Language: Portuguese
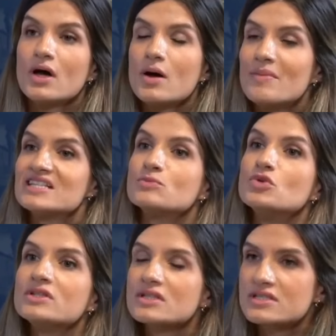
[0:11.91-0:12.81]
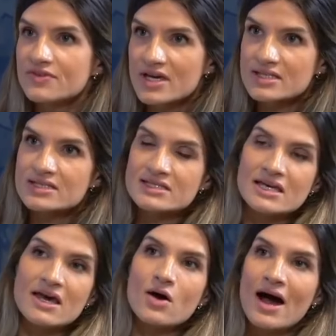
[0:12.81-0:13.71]
Mas muitas vezes, e
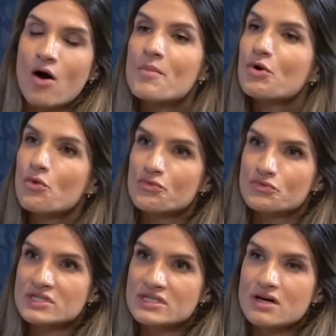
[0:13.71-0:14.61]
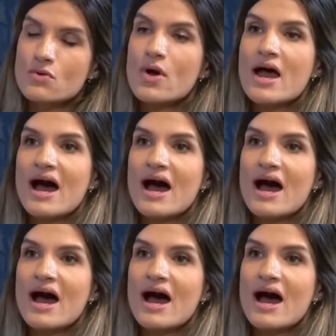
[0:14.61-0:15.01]
é, há uma confusão,